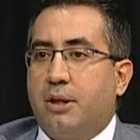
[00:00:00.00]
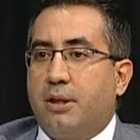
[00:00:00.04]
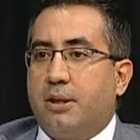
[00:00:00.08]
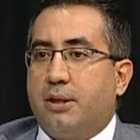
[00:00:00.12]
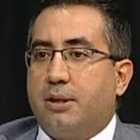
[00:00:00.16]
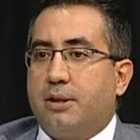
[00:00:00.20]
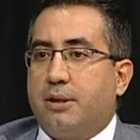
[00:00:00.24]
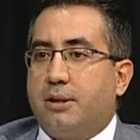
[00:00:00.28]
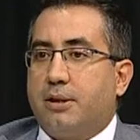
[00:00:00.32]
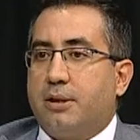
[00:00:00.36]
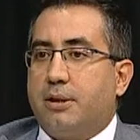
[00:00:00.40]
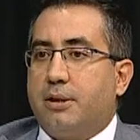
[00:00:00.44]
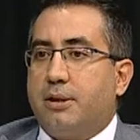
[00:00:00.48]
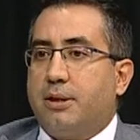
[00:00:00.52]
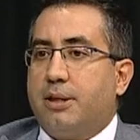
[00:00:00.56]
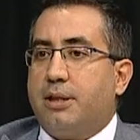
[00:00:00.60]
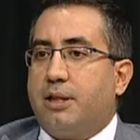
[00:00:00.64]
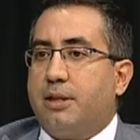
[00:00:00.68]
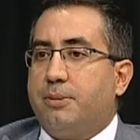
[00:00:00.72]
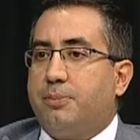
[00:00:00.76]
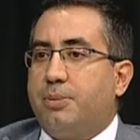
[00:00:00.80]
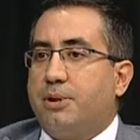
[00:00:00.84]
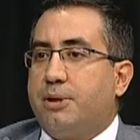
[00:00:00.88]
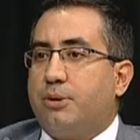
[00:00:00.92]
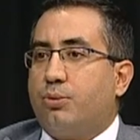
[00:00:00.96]

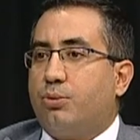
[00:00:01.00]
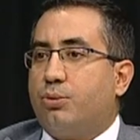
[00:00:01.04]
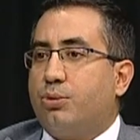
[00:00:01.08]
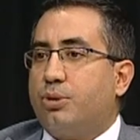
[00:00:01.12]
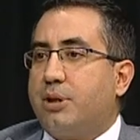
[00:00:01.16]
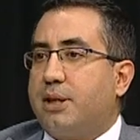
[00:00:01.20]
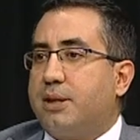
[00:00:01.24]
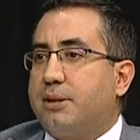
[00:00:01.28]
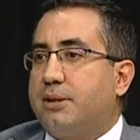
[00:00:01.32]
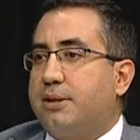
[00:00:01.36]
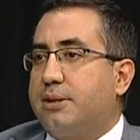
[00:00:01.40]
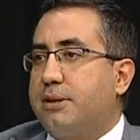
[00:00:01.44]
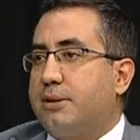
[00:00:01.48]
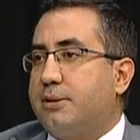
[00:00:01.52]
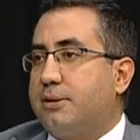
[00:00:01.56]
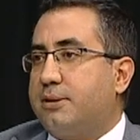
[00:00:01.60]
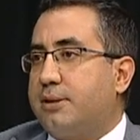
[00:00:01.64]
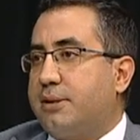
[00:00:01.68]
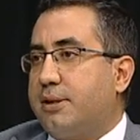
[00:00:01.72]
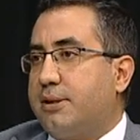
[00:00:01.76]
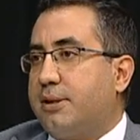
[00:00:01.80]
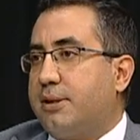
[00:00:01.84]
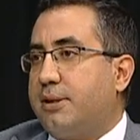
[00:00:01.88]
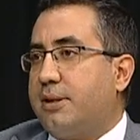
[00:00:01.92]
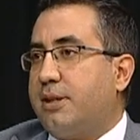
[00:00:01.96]
2016 ee,
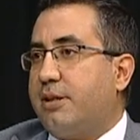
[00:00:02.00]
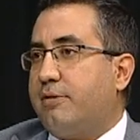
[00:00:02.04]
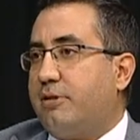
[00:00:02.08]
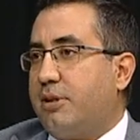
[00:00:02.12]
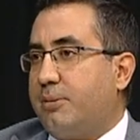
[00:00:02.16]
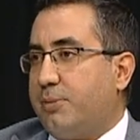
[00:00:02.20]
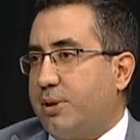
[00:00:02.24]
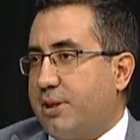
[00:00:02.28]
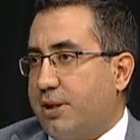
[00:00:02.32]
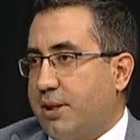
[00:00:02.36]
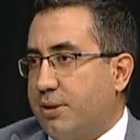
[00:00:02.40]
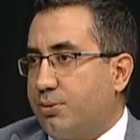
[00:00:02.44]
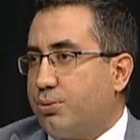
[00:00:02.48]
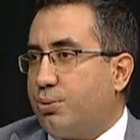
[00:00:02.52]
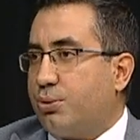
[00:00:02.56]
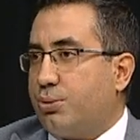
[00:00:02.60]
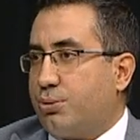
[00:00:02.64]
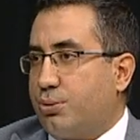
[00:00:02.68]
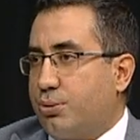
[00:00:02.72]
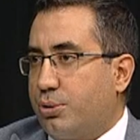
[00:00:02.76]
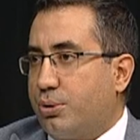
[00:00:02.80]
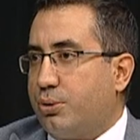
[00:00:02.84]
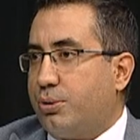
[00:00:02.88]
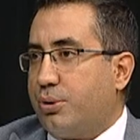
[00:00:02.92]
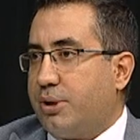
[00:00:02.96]
yılında da devam eden
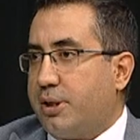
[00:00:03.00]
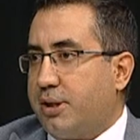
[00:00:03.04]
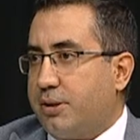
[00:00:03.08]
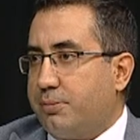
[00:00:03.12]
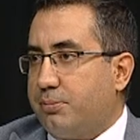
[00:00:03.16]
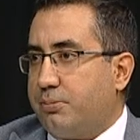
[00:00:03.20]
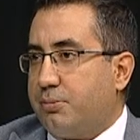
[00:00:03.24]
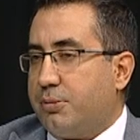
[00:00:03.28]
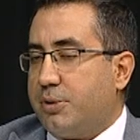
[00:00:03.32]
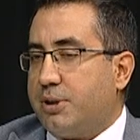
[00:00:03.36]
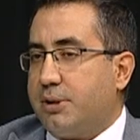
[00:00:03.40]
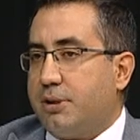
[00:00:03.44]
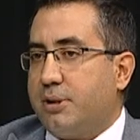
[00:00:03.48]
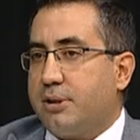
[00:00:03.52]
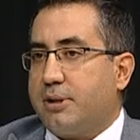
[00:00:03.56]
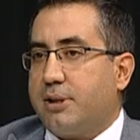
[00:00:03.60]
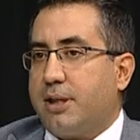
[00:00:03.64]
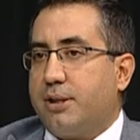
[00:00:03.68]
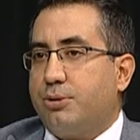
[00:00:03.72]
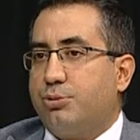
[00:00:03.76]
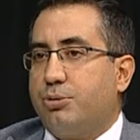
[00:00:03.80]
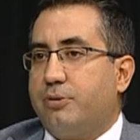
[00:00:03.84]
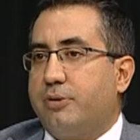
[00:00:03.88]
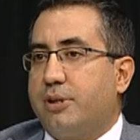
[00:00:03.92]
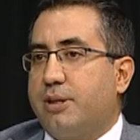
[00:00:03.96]
doktora öğrenimimi
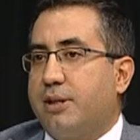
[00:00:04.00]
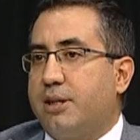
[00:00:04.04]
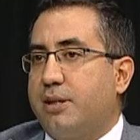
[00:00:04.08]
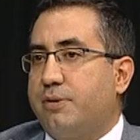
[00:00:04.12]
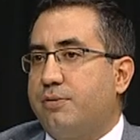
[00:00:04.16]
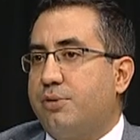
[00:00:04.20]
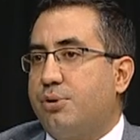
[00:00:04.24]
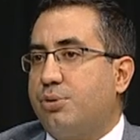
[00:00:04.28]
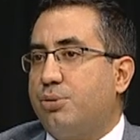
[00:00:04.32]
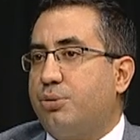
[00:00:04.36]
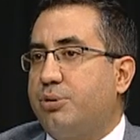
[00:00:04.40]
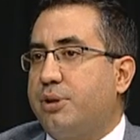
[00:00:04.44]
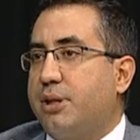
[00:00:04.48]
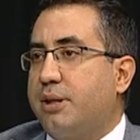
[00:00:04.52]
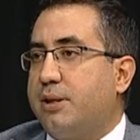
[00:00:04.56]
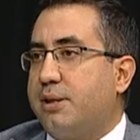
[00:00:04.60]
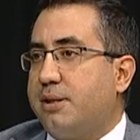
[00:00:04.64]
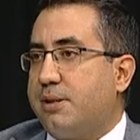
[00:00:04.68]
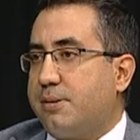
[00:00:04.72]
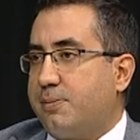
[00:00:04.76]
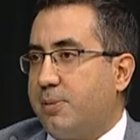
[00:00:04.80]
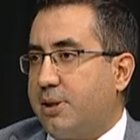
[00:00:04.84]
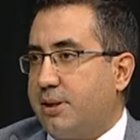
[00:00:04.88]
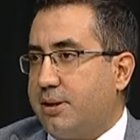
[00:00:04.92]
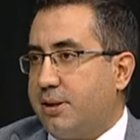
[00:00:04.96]
radyo ve televizyon yayın
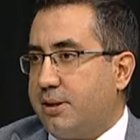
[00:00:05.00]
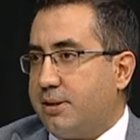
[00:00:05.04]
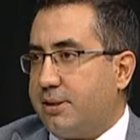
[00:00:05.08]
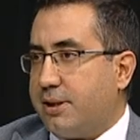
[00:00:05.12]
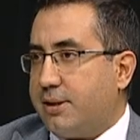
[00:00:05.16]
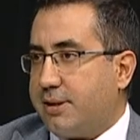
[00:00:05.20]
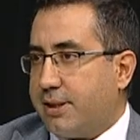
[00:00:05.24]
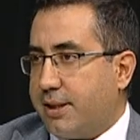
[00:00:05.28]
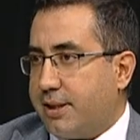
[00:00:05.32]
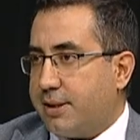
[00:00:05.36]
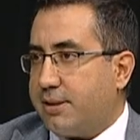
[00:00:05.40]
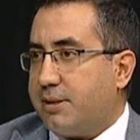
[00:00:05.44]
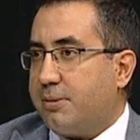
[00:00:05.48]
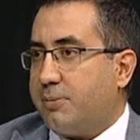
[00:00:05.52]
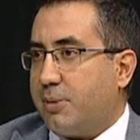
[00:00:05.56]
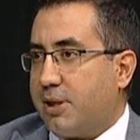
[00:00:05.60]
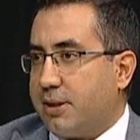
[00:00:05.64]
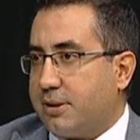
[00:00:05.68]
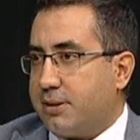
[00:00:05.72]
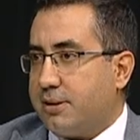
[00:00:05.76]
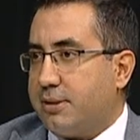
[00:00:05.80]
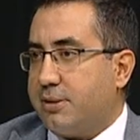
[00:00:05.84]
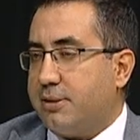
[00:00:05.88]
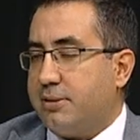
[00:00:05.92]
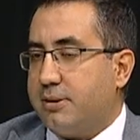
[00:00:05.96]
hizmetlerinde denetim
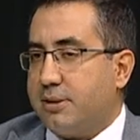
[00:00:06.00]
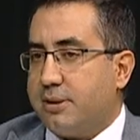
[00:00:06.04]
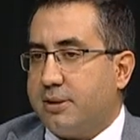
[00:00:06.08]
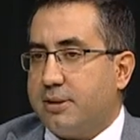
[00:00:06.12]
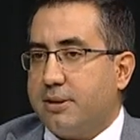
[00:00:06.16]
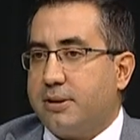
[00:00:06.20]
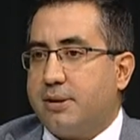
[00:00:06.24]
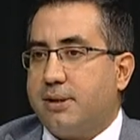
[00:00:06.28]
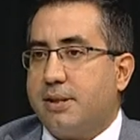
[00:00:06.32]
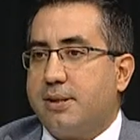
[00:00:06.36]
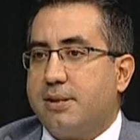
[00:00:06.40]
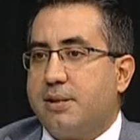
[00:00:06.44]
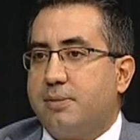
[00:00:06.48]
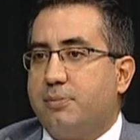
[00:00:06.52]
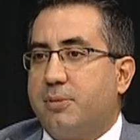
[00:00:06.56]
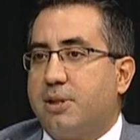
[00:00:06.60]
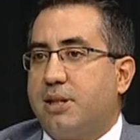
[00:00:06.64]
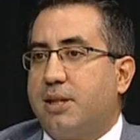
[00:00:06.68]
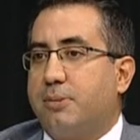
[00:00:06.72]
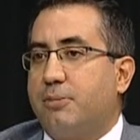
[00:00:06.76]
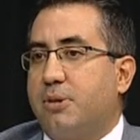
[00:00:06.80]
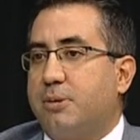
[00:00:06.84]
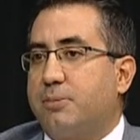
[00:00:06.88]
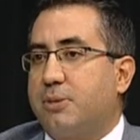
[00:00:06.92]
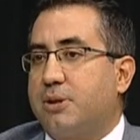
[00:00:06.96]
adlı e, tezimle
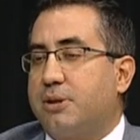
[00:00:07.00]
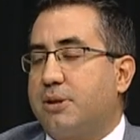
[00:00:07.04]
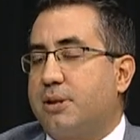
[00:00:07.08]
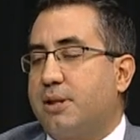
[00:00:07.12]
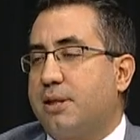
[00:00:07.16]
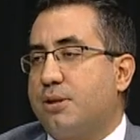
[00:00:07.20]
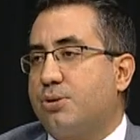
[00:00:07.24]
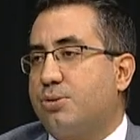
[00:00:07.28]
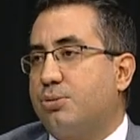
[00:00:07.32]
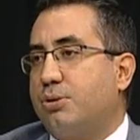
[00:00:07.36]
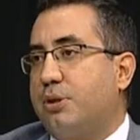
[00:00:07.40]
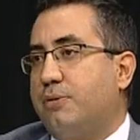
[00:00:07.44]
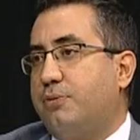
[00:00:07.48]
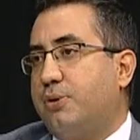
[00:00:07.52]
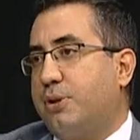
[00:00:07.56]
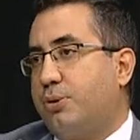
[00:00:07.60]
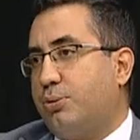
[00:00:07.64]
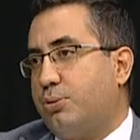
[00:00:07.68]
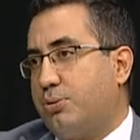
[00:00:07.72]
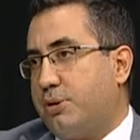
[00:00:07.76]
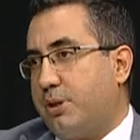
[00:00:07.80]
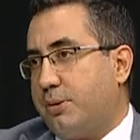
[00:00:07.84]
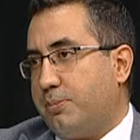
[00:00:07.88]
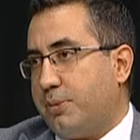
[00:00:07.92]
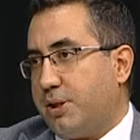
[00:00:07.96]
tamamladıktan sonra
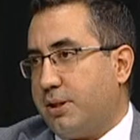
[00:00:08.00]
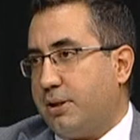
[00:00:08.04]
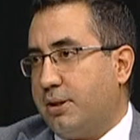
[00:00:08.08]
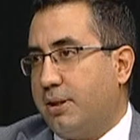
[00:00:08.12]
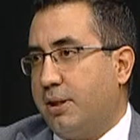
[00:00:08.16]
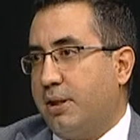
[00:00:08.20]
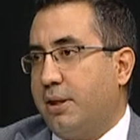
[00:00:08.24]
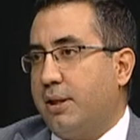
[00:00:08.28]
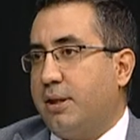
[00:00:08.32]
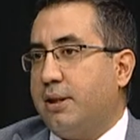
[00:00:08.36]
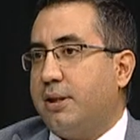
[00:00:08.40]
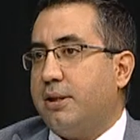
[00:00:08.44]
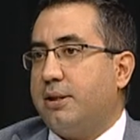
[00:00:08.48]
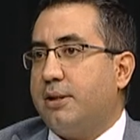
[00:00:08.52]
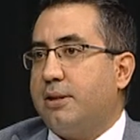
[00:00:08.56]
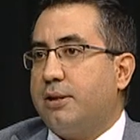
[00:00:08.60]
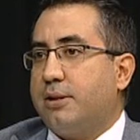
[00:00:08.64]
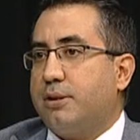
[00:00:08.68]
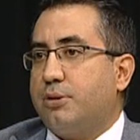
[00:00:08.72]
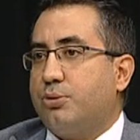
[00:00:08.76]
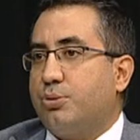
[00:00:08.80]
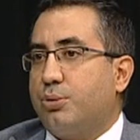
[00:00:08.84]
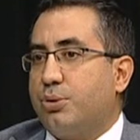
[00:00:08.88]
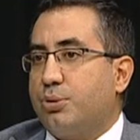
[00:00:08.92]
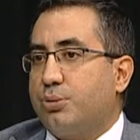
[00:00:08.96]
fakülteme e,
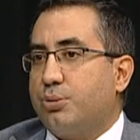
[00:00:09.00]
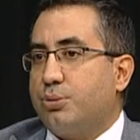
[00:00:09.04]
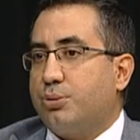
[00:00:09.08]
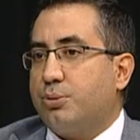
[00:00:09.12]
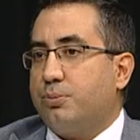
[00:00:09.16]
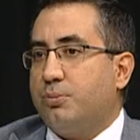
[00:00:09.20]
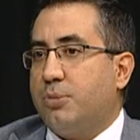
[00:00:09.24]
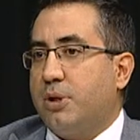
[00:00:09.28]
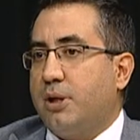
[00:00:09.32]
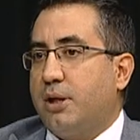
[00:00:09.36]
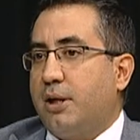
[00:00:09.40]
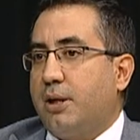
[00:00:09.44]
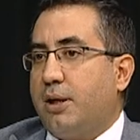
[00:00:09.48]
döndüm.